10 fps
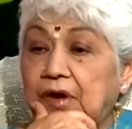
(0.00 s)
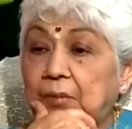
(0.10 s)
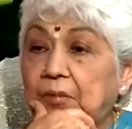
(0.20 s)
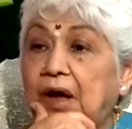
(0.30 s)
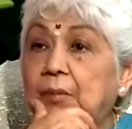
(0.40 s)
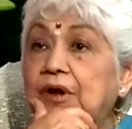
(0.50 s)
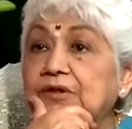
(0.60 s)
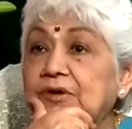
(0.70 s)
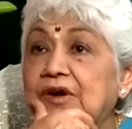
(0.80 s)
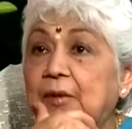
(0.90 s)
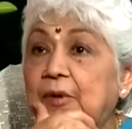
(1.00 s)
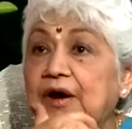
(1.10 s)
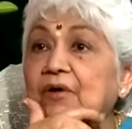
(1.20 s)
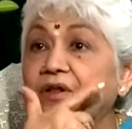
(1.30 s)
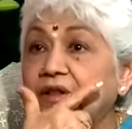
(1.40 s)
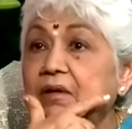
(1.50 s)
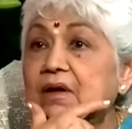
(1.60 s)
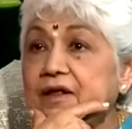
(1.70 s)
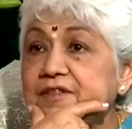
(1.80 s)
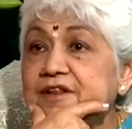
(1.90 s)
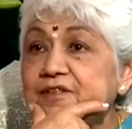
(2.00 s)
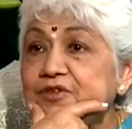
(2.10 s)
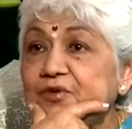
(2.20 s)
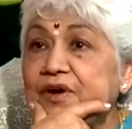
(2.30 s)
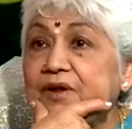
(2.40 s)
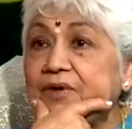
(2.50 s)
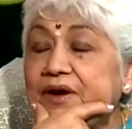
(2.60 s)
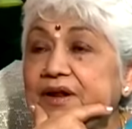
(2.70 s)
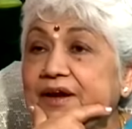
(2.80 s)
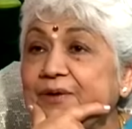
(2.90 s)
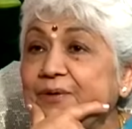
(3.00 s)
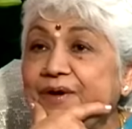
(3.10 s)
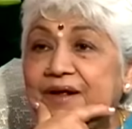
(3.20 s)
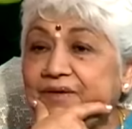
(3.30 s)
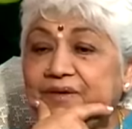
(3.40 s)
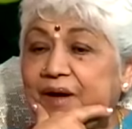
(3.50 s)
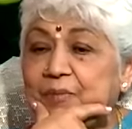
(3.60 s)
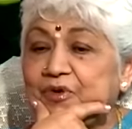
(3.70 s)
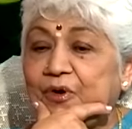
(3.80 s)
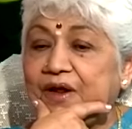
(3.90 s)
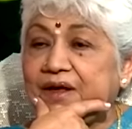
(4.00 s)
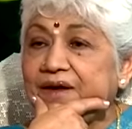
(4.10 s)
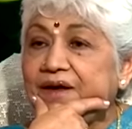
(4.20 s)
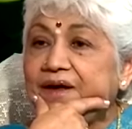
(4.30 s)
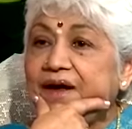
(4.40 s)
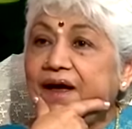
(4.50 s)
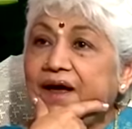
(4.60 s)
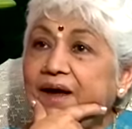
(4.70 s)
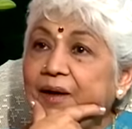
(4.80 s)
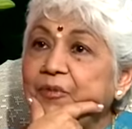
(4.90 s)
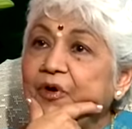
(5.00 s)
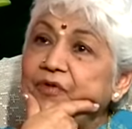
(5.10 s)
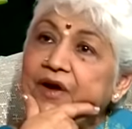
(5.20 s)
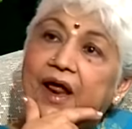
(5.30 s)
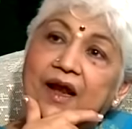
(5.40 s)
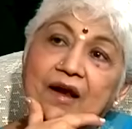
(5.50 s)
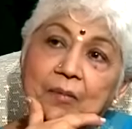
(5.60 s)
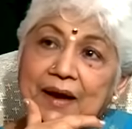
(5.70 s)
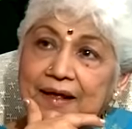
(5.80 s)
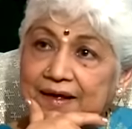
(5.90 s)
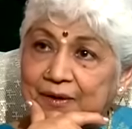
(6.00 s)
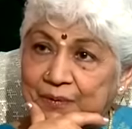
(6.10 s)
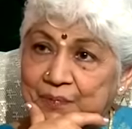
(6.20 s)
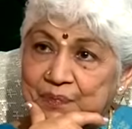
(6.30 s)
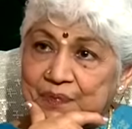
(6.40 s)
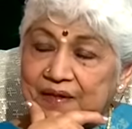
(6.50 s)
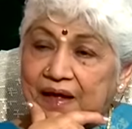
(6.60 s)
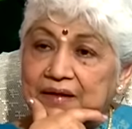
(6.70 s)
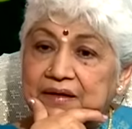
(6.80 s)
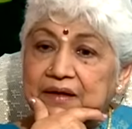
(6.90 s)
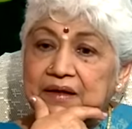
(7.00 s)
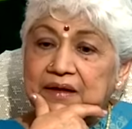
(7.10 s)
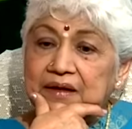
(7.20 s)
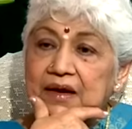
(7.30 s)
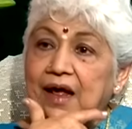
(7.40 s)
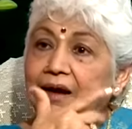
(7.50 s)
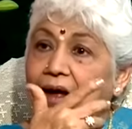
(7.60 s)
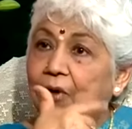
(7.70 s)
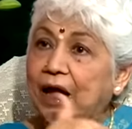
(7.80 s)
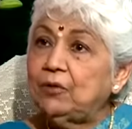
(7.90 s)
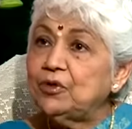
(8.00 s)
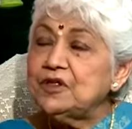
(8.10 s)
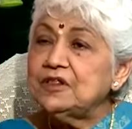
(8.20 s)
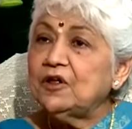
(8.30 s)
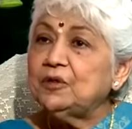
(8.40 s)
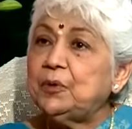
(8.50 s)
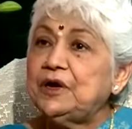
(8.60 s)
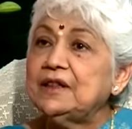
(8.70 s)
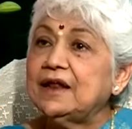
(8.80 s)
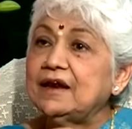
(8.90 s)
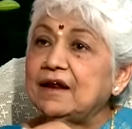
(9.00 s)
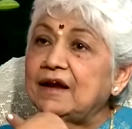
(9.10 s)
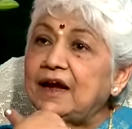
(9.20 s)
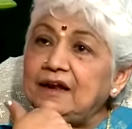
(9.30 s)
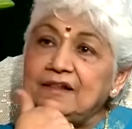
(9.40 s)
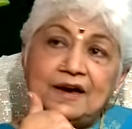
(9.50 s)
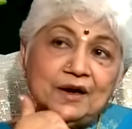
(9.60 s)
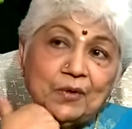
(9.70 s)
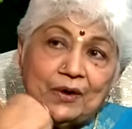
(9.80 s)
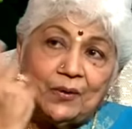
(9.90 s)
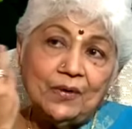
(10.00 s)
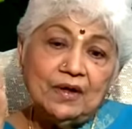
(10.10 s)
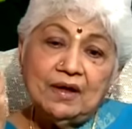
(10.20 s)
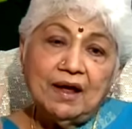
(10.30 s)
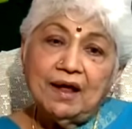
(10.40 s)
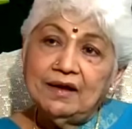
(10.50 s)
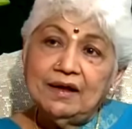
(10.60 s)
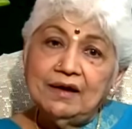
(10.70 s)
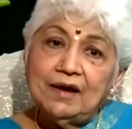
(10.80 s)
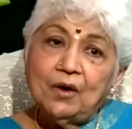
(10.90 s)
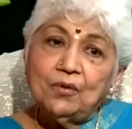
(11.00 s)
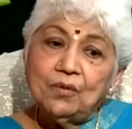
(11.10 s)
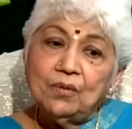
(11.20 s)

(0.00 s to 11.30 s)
మహాభారతం రామాయణం అంతా లెక్చర్స్ ఇచ్చి ఉండేవాడిని నేను నేను ఐఎమ్ సారీ ఐఎమ్ నాట్ అంటే ఆయన రెబెల్ అయ్యారు అందుకని నేను ఆయన వచ్చిన తర్వాత పుట్టిందని నేను నైన్టీన్ థర్టీ వన్లో అందుకని నాకు